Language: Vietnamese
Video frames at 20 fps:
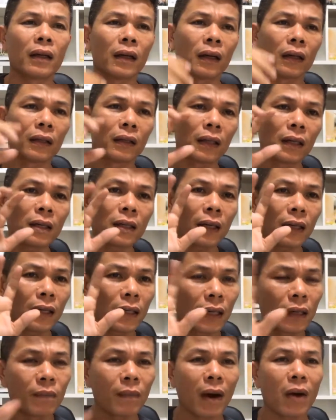à, chính
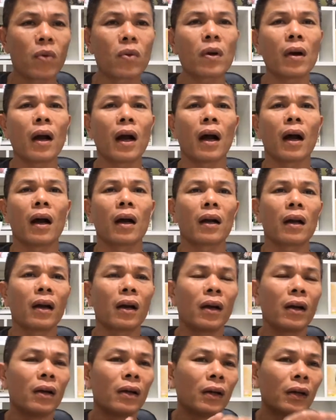cái gương mẫu của họ
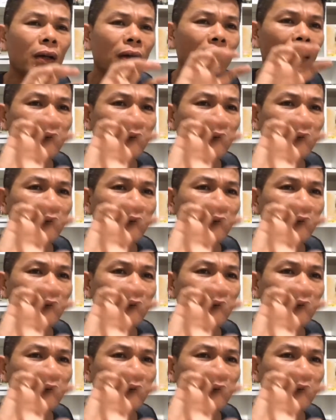đó